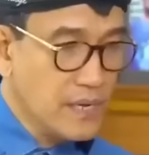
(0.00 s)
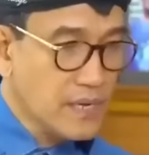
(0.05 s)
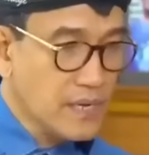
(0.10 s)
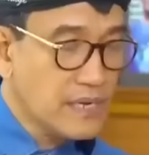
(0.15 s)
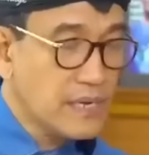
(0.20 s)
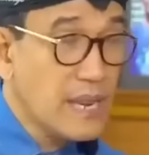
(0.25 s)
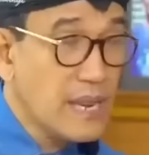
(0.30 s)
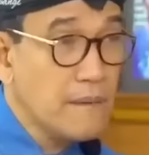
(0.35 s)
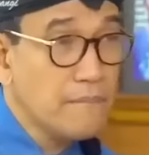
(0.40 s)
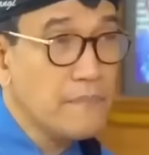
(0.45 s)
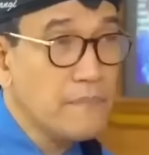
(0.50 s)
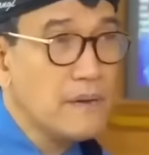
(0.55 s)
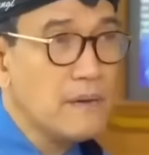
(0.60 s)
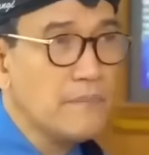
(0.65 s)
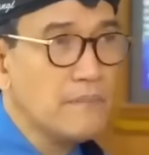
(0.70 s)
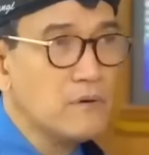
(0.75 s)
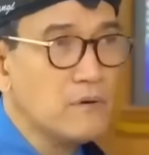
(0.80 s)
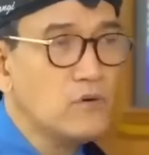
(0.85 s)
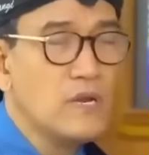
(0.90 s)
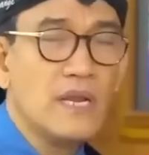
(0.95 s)
Hmm.
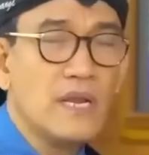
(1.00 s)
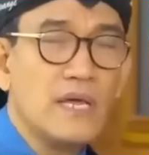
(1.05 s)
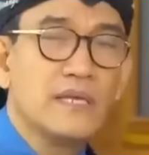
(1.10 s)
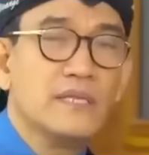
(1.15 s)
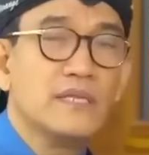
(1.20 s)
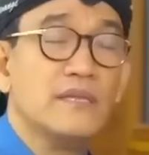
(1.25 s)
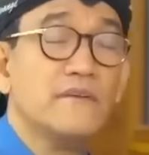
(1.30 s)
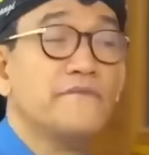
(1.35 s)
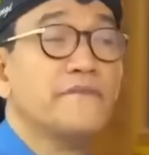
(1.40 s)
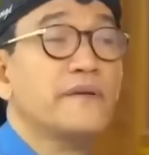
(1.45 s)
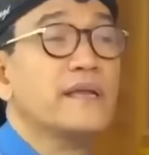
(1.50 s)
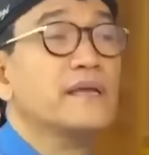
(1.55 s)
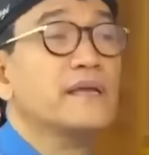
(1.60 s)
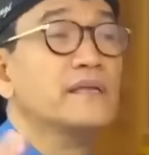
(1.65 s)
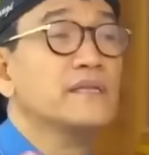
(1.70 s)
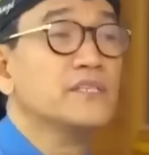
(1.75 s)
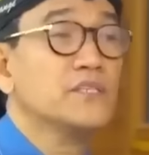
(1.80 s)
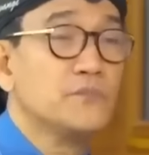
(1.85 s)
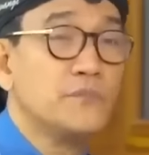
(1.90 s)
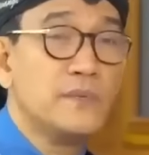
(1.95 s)
Kenapa? Udahlah kita
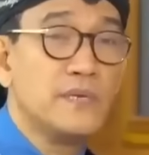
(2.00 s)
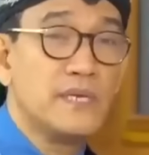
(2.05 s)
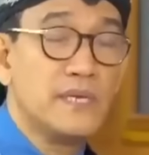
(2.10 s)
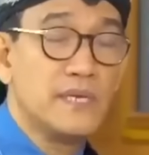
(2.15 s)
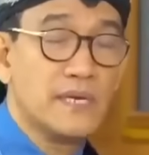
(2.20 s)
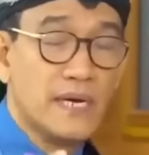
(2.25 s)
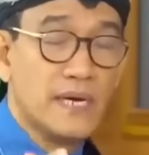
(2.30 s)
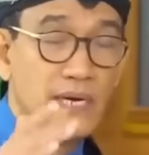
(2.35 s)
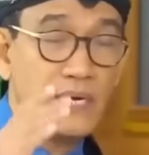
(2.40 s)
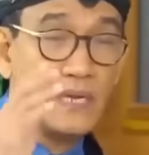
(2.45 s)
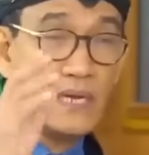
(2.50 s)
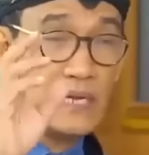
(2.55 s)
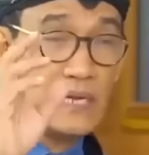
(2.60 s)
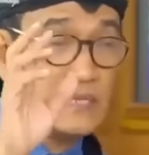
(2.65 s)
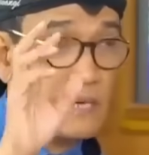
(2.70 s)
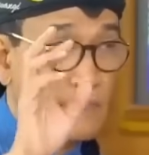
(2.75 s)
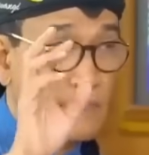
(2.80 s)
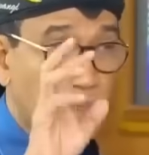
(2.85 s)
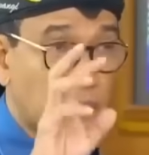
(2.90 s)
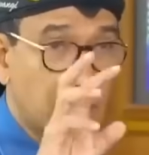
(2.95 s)
frankly speaking, karena ini kan
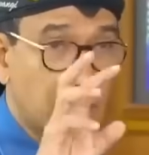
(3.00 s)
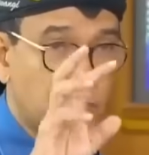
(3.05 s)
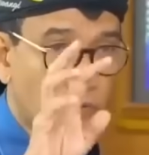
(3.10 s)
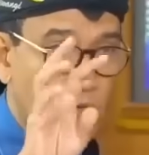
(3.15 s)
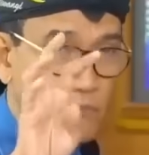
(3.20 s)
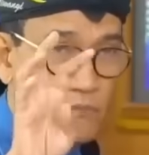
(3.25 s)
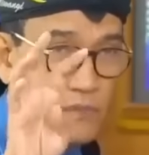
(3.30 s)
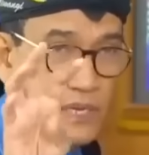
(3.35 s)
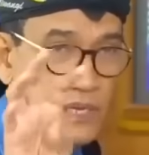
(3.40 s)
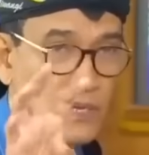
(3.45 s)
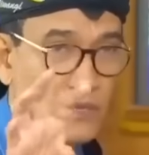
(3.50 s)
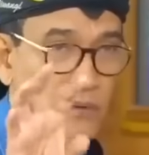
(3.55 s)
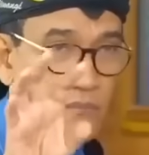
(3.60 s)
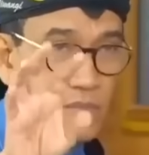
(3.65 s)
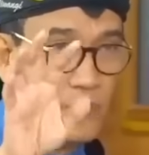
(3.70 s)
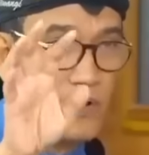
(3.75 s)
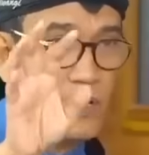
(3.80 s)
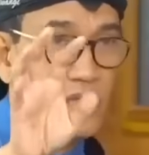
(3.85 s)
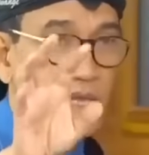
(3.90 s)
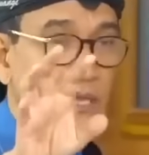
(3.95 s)
jabatan publik itu
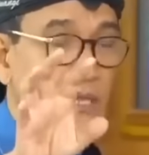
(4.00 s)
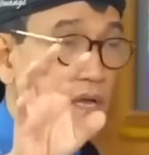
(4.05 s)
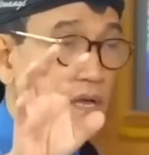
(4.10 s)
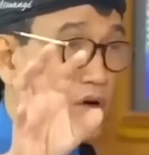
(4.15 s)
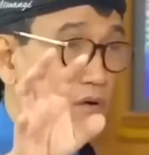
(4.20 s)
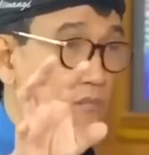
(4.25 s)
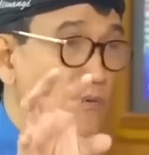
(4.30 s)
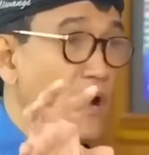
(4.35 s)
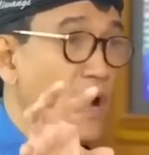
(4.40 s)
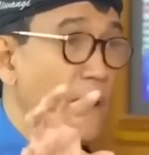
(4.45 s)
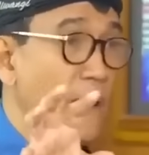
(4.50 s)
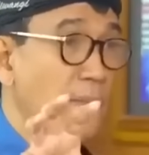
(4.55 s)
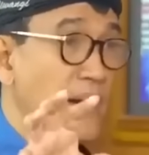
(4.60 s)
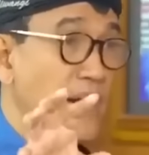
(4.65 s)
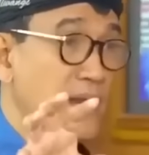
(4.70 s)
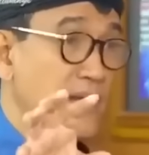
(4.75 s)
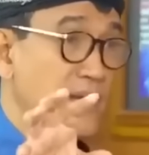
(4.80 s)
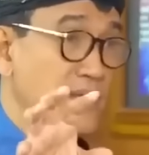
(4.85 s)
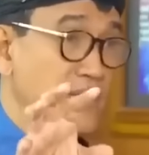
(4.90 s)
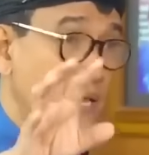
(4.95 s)
boleh kita ngomong
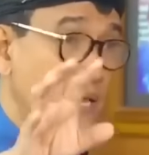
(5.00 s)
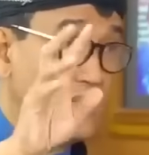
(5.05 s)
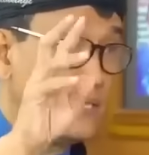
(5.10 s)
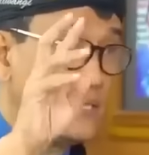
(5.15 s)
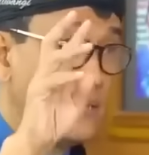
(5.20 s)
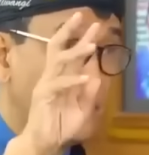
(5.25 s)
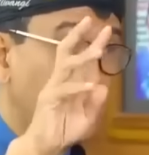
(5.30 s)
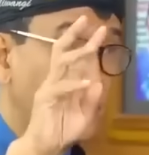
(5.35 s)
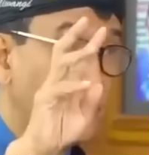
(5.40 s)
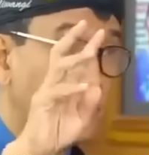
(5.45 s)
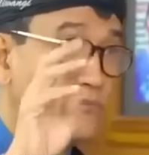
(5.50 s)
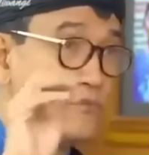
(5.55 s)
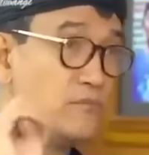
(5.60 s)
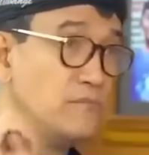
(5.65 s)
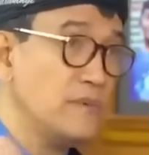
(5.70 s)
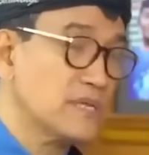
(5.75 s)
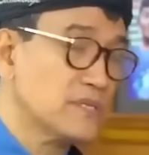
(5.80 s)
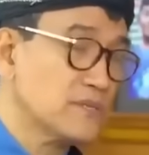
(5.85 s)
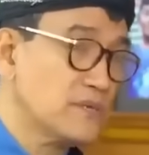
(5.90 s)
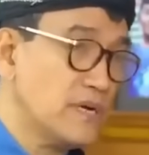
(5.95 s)
apa adanya. Ini jabatan
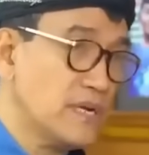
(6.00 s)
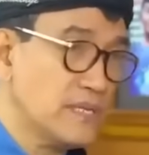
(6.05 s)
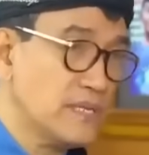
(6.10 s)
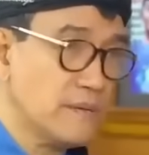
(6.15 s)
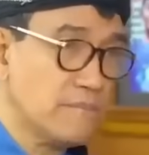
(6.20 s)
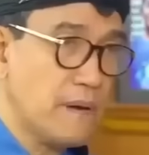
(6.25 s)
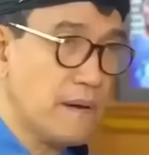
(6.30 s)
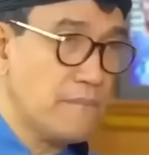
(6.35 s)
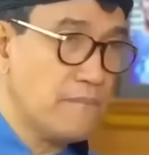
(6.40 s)
publik ya, soalnya, yeah, yeah.